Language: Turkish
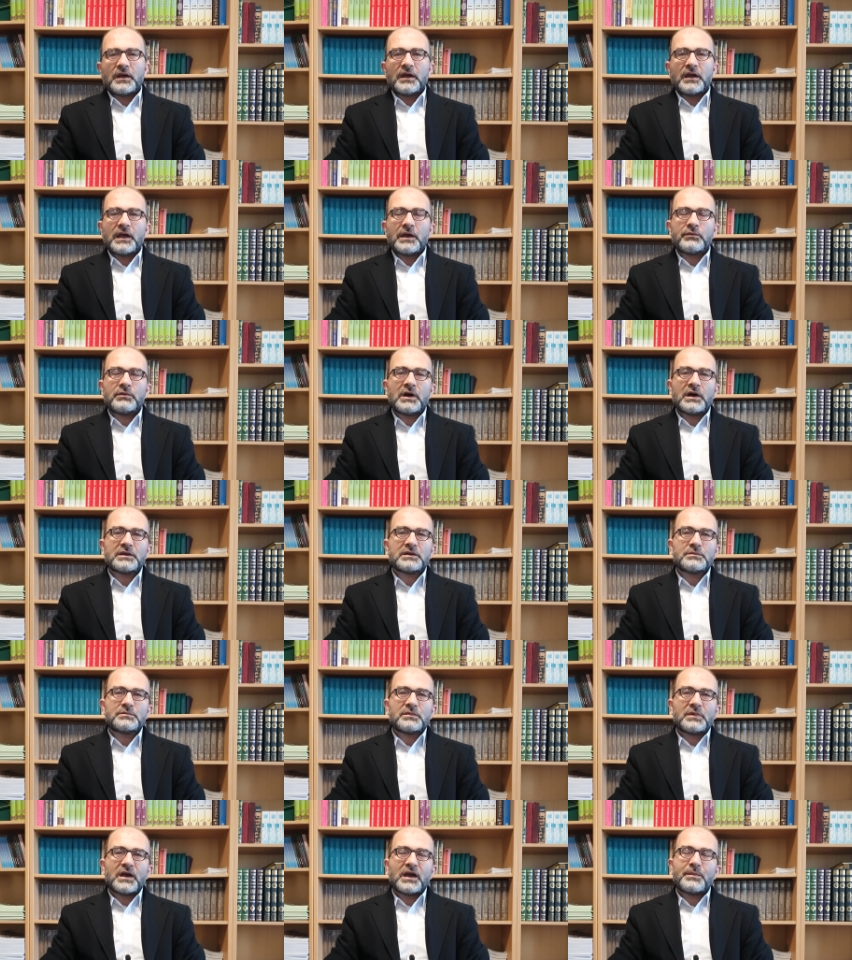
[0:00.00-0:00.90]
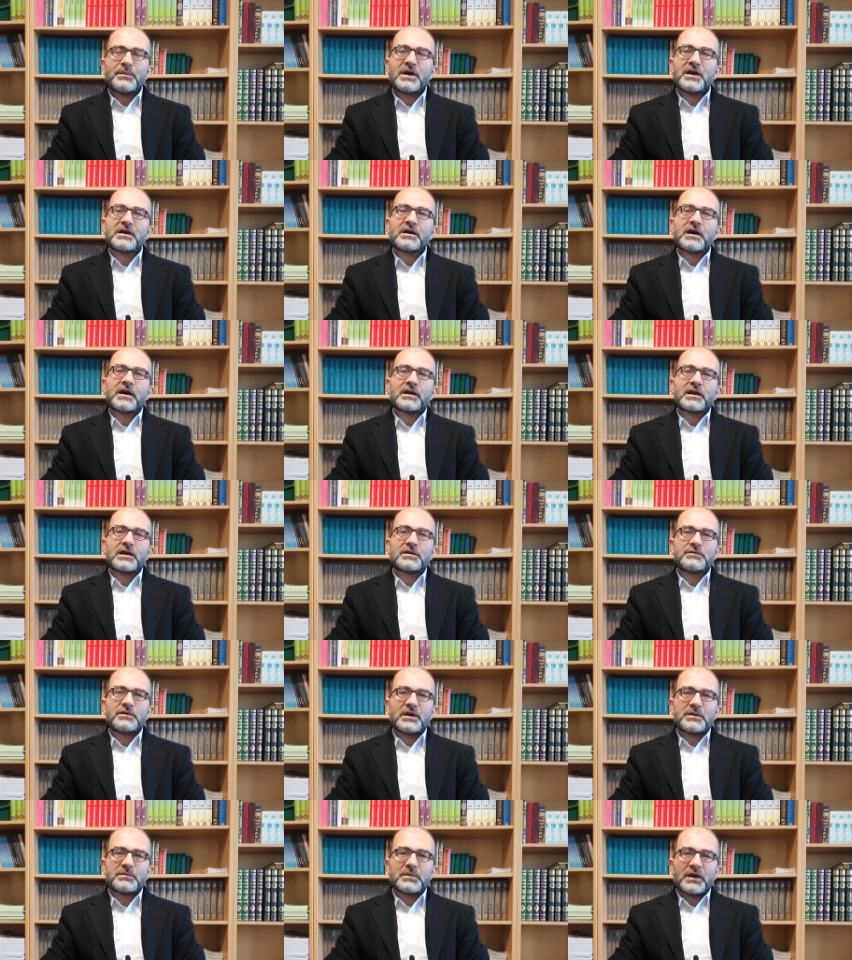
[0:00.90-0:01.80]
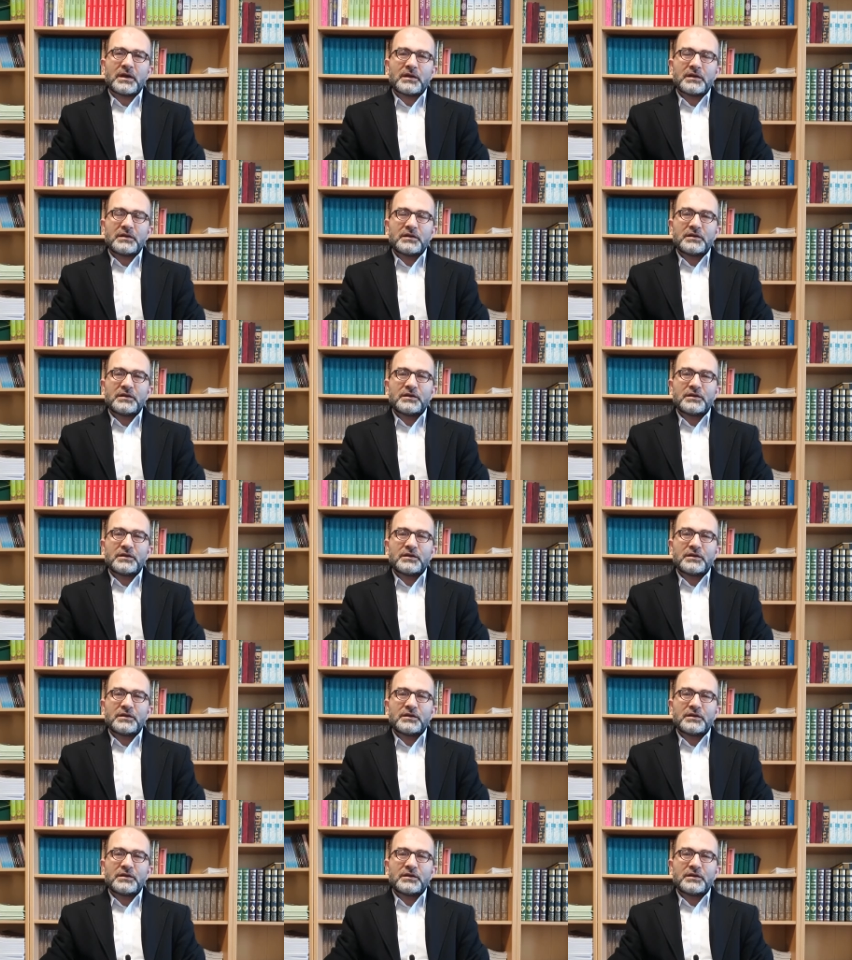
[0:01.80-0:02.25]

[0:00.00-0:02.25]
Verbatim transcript: Evladım hemen karar verme.